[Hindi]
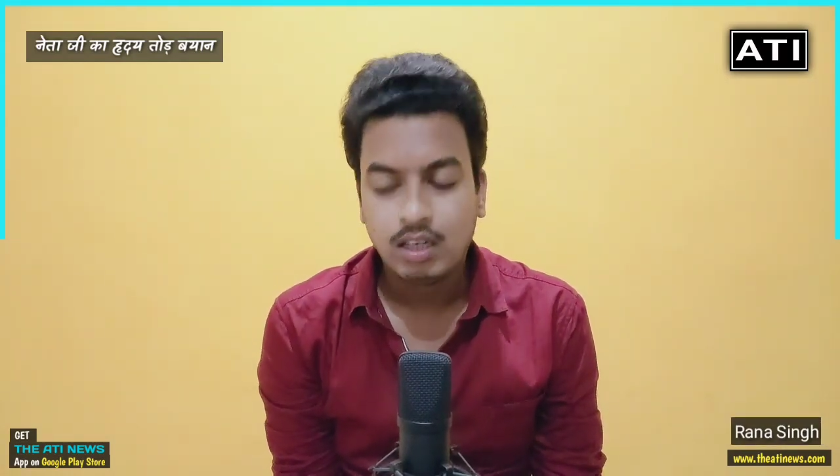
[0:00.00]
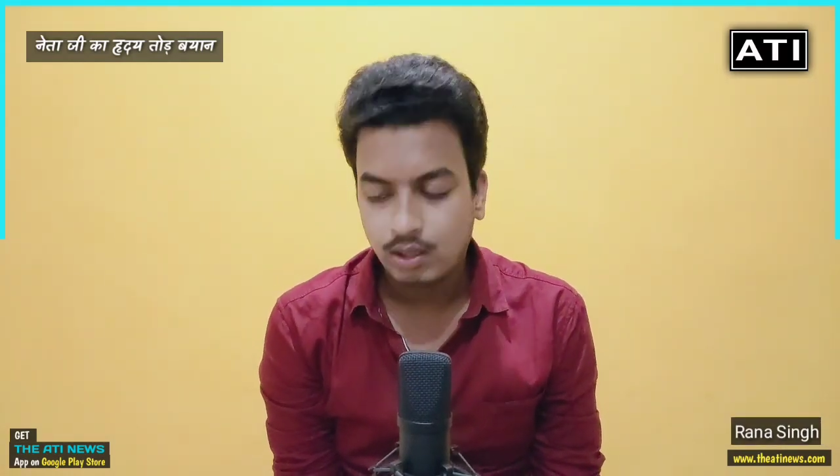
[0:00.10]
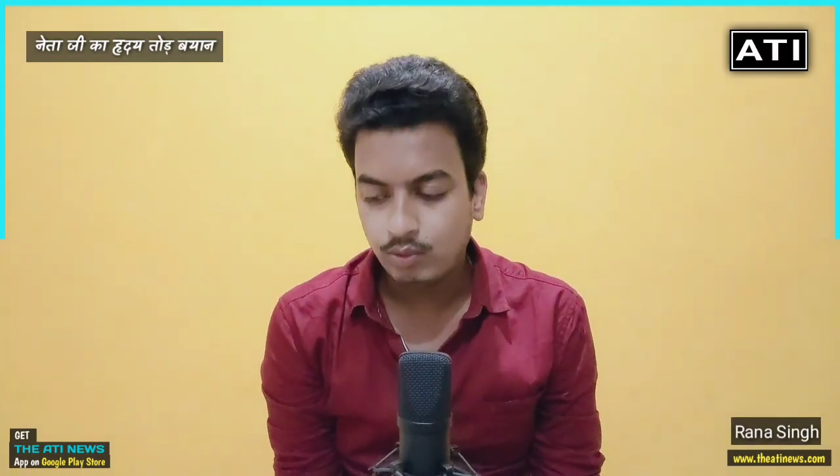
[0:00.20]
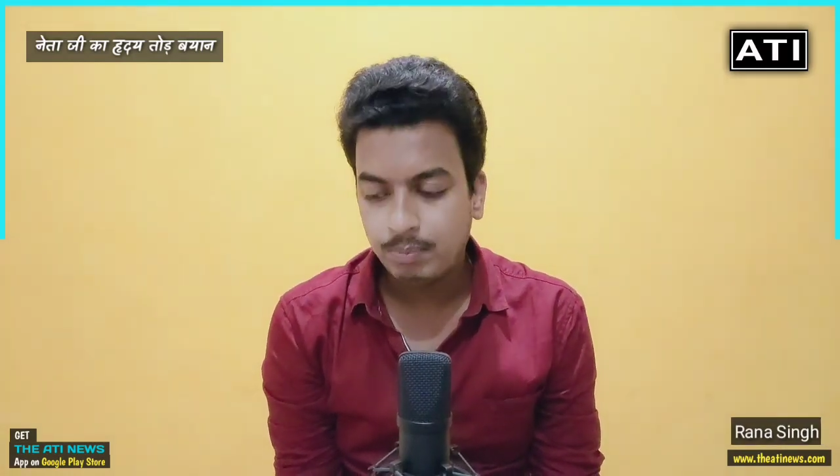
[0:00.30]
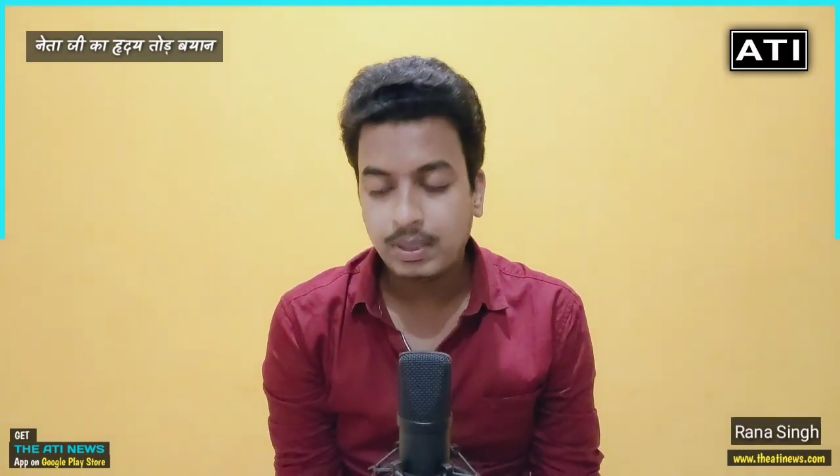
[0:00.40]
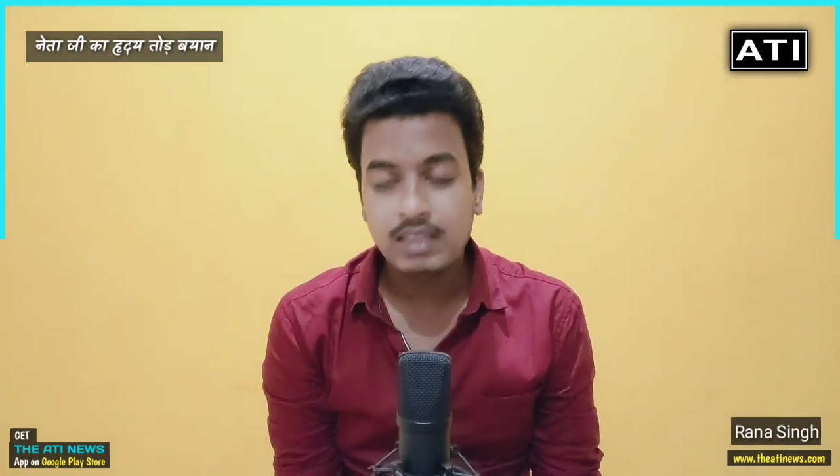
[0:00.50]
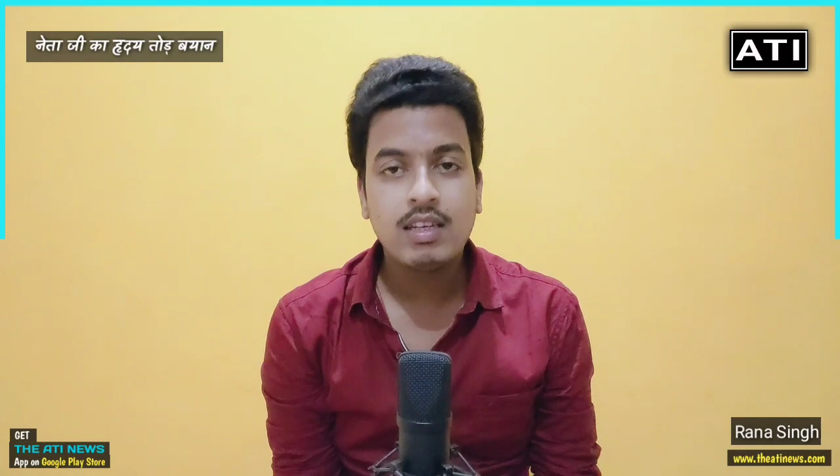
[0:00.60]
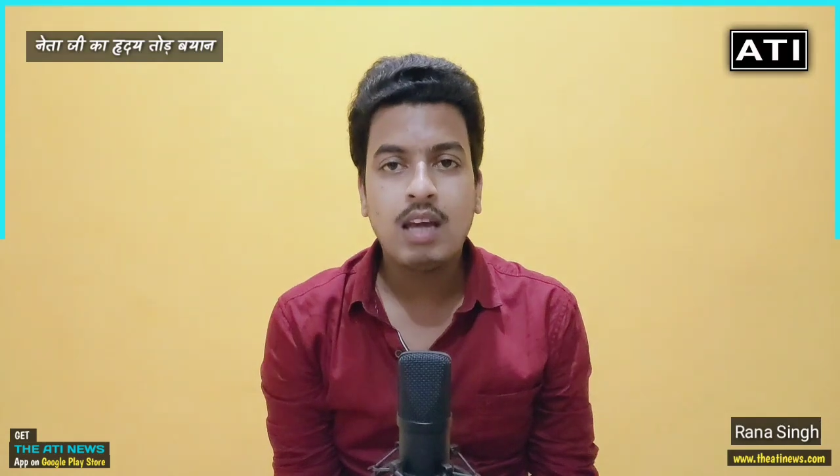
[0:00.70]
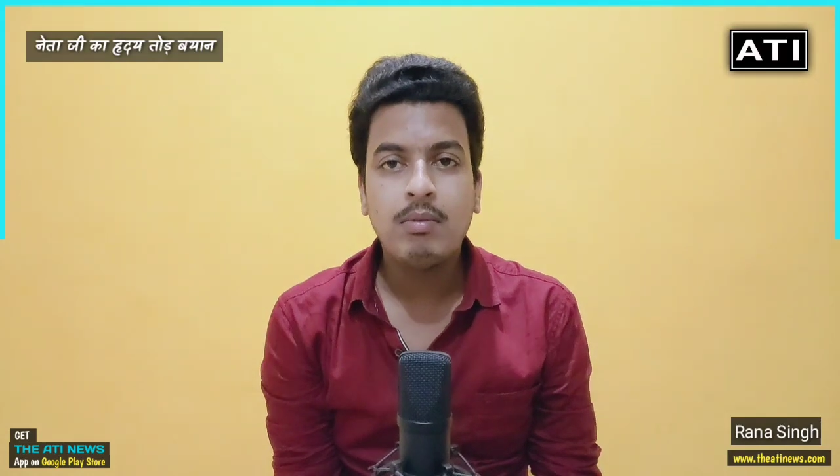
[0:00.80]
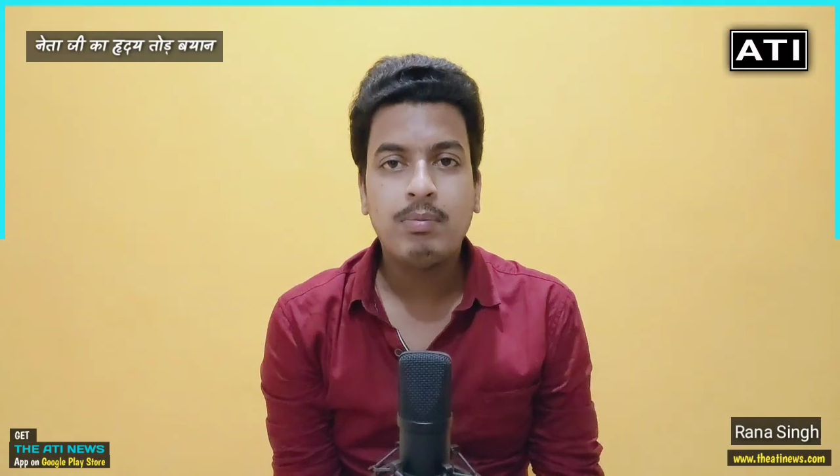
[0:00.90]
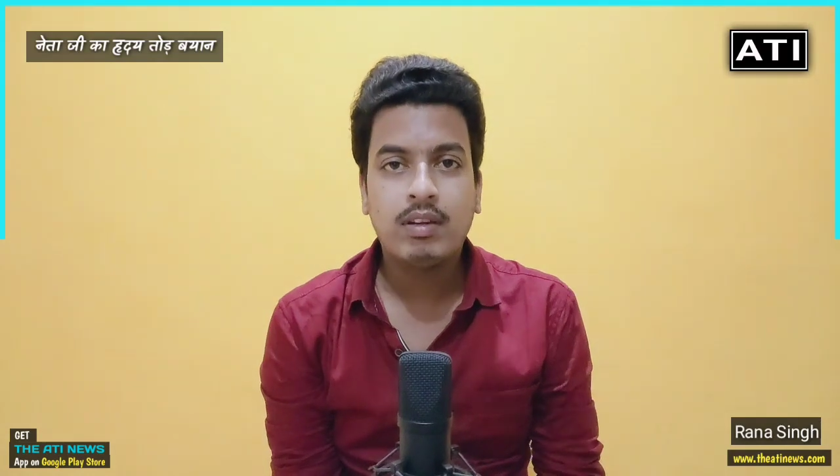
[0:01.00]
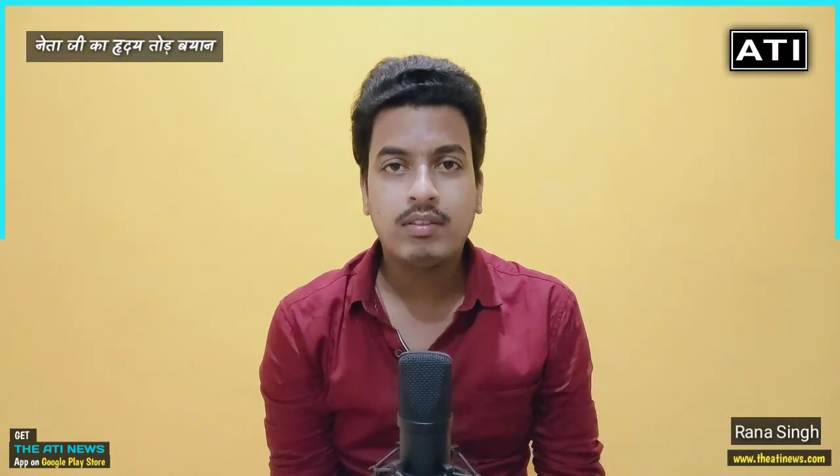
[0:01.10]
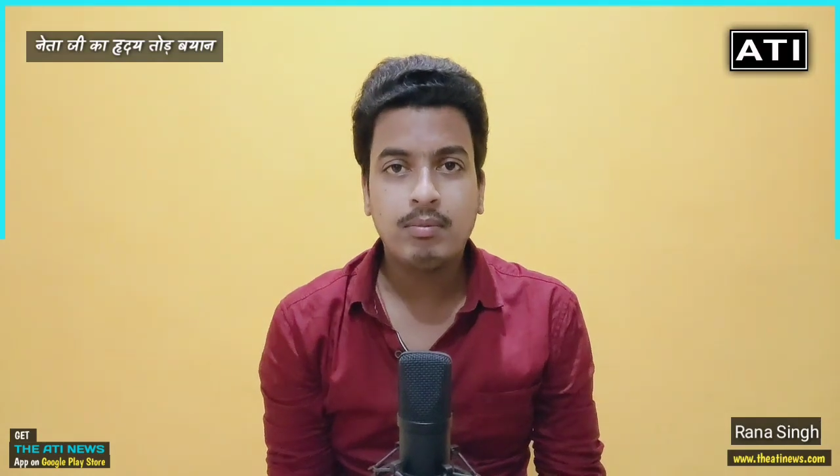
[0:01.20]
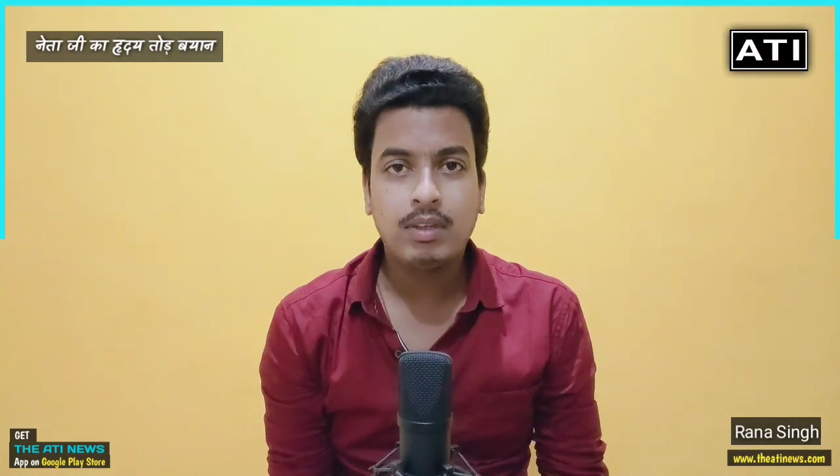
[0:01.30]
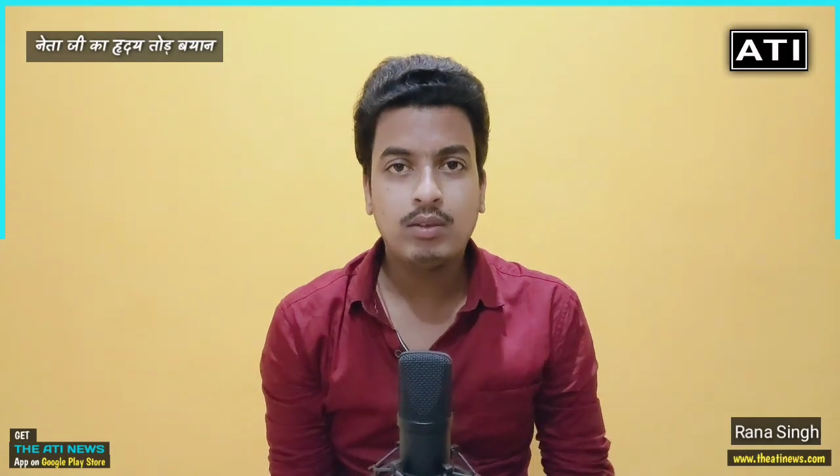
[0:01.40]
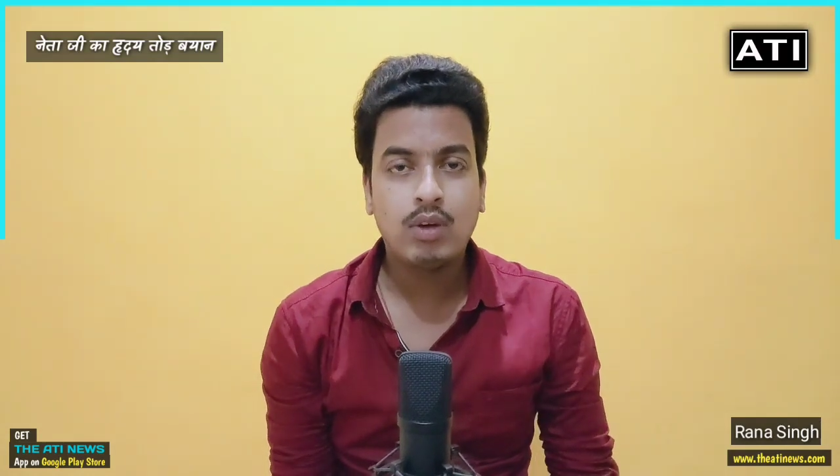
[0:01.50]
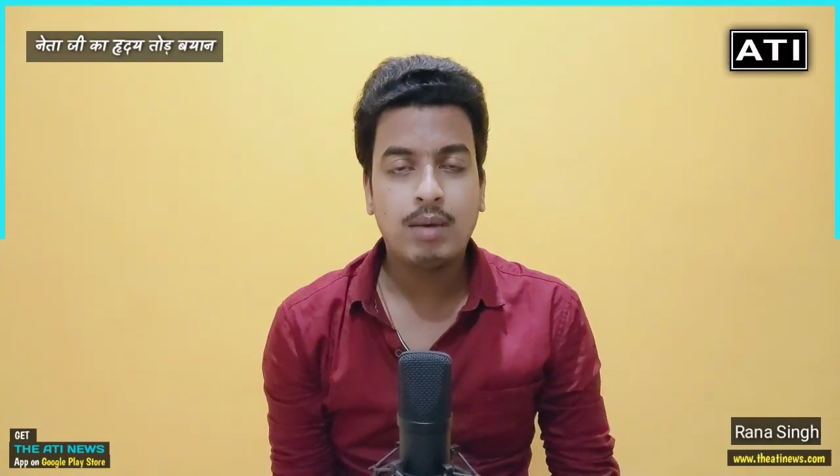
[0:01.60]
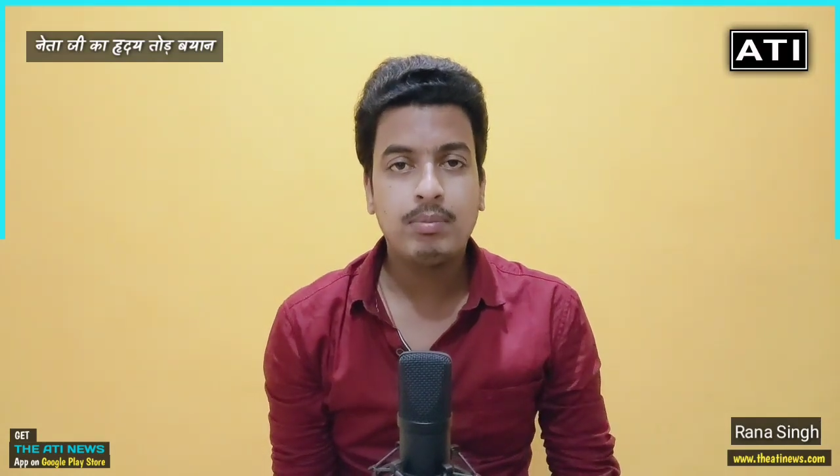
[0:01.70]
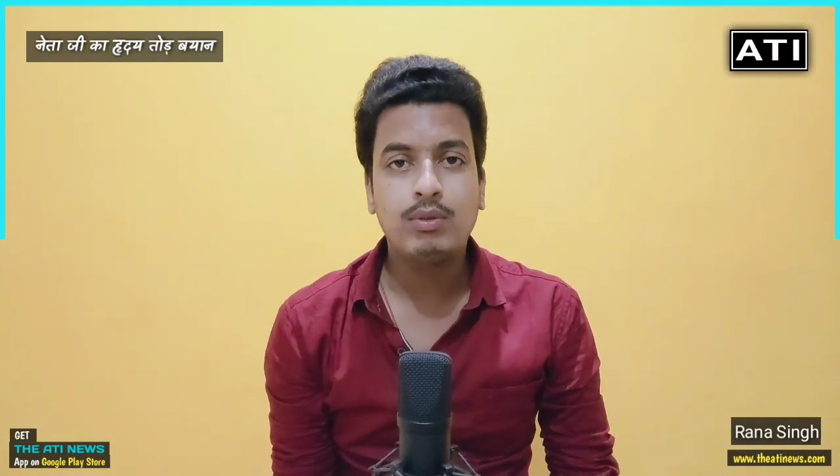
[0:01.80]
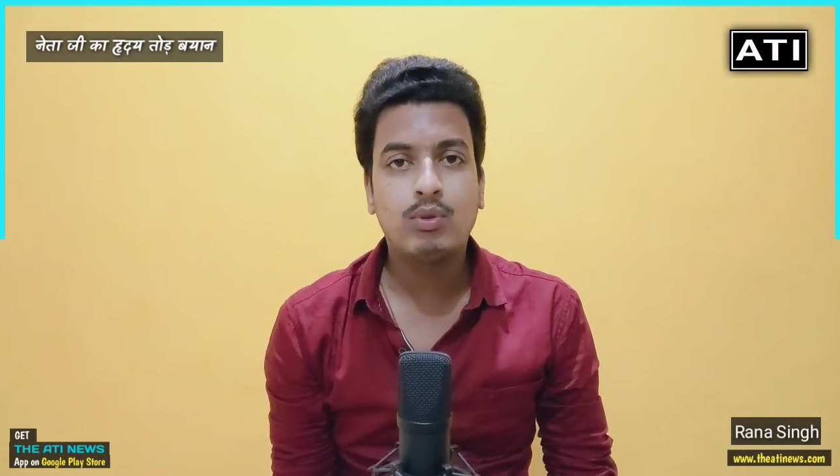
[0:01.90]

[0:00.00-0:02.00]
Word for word: क्योंकि पंचानवे परसेंट में तो आप भी